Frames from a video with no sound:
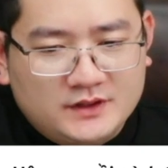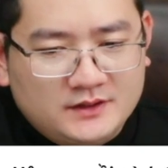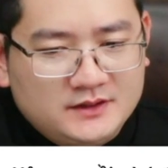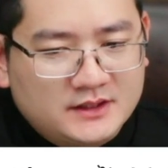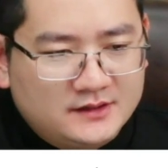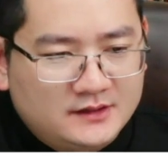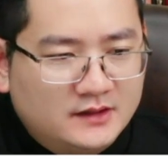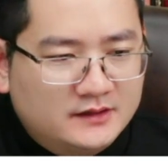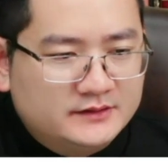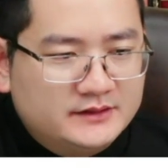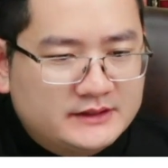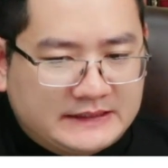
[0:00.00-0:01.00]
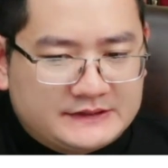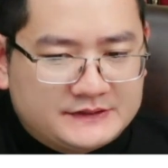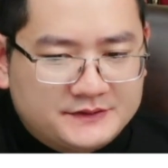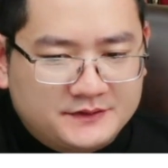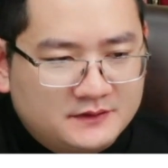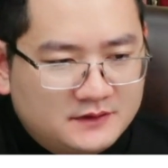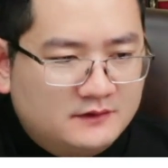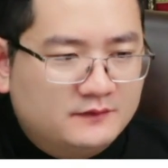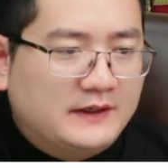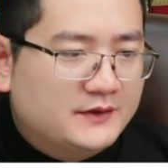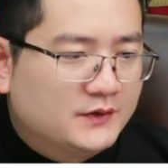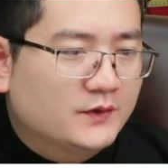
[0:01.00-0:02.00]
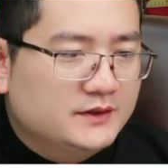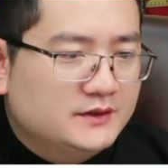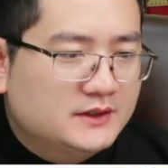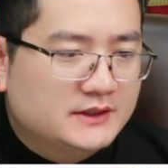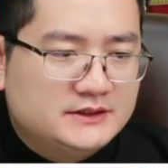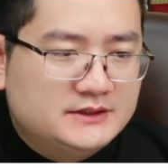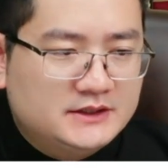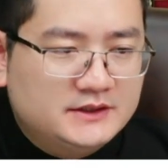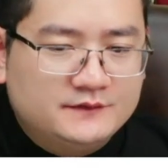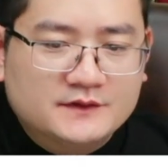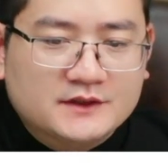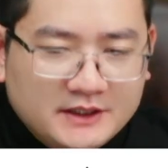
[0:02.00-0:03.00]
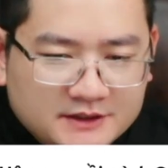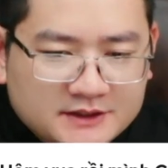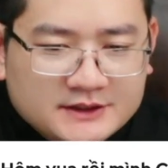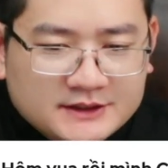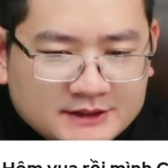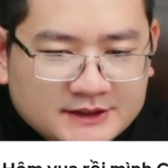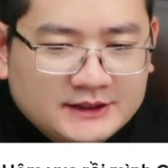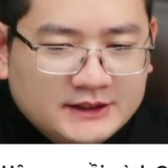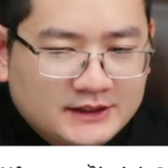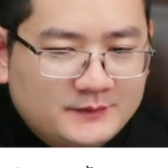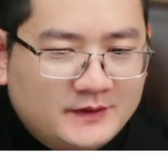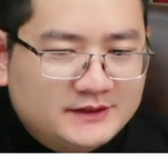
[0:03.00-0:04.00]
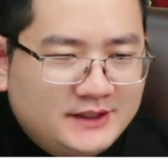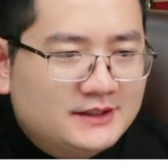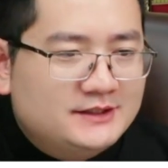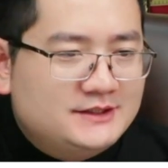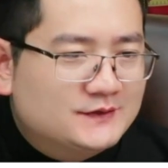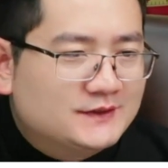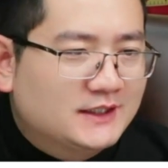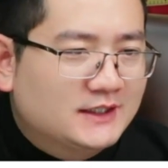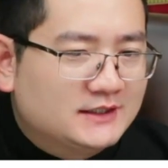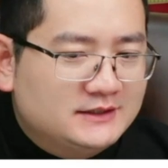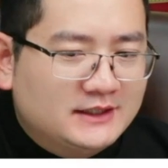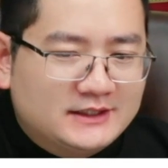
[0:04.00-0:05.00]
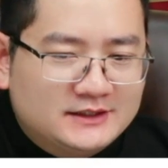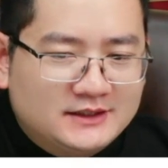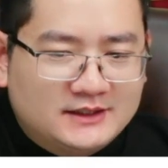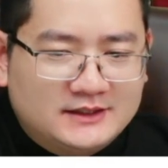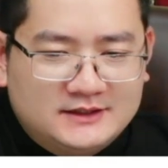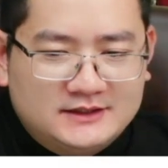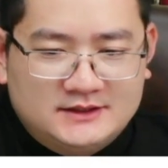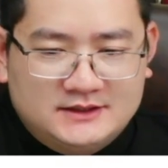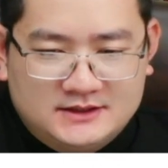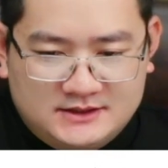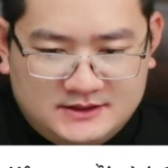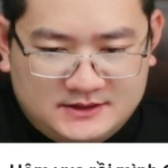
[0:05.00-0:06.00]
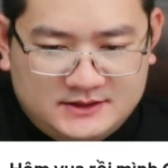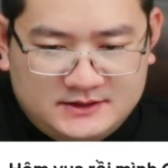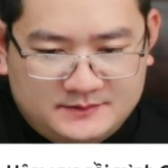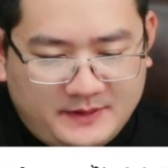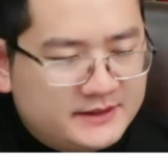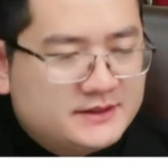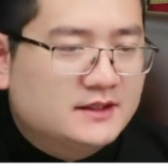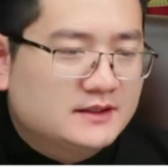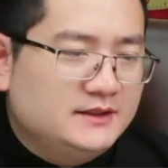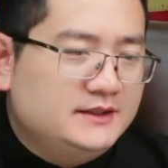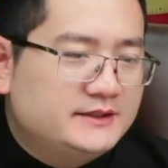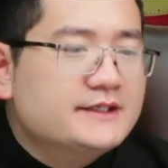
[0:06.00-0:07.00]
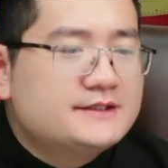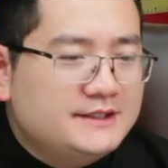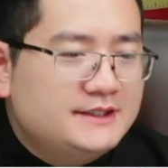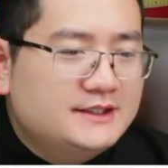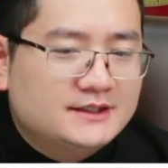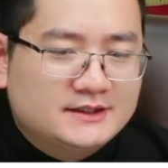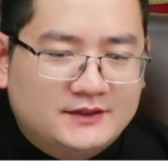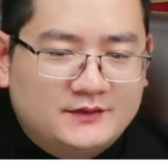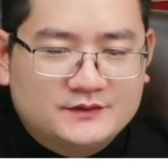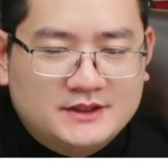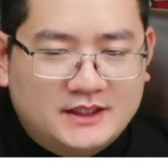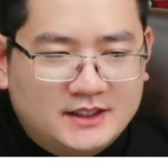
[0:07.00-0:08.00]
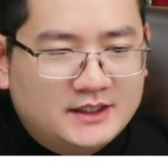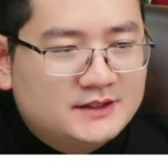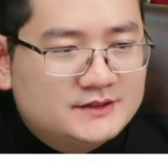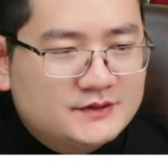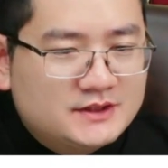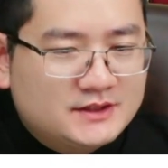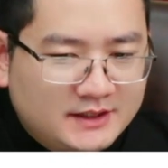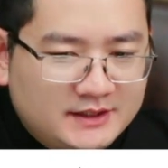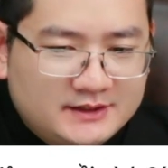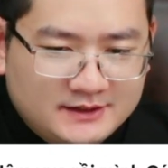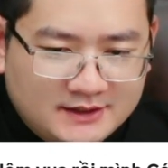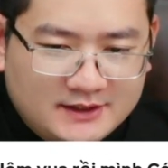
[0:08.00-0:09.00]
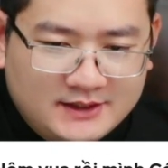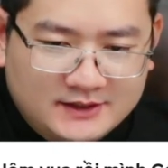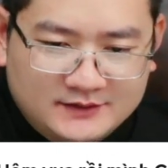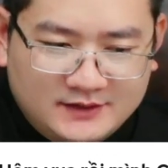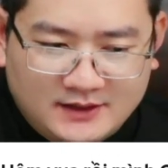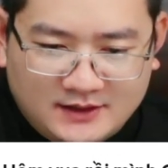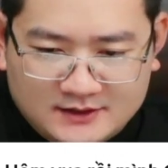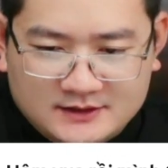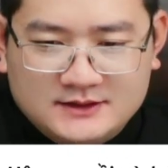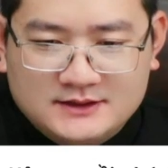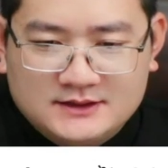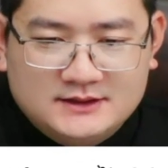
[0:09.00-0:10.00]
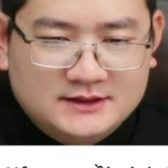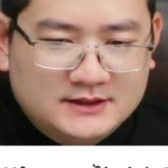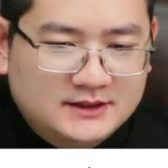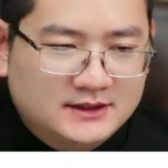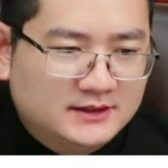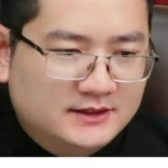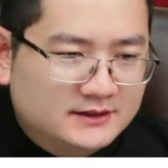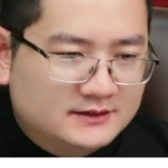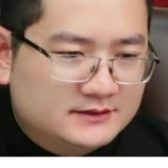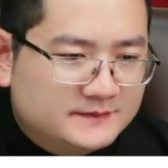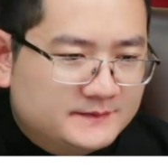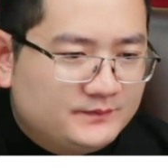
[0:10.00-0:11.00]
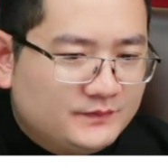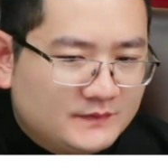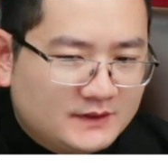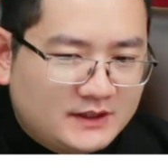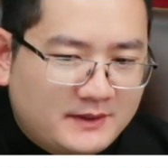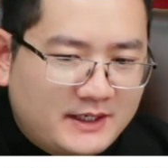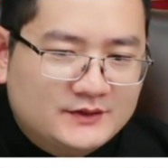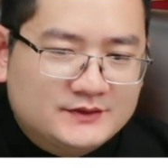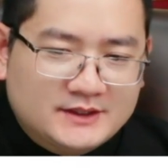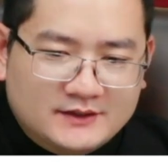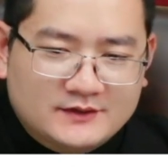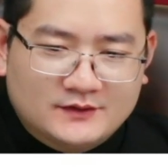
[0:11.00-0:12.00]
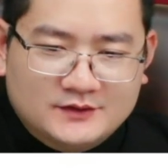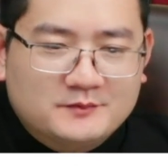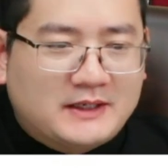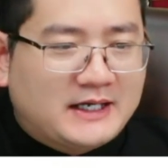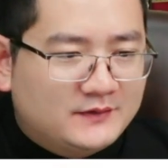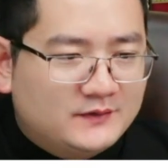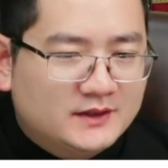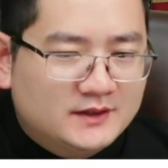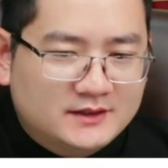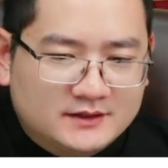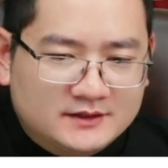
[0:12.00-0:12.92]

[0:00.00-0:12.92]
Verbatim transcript: khi nhận được những cái sự ờ, phản hồi như là Phương Linh ờ, nếu mà tiện thì chị có thể là nhắn là uh, bạn trợ lý tên gì đang hỗ trợ cho chị Linh nhé để có thể là uh, ngày mai là sẽ có thông báo ở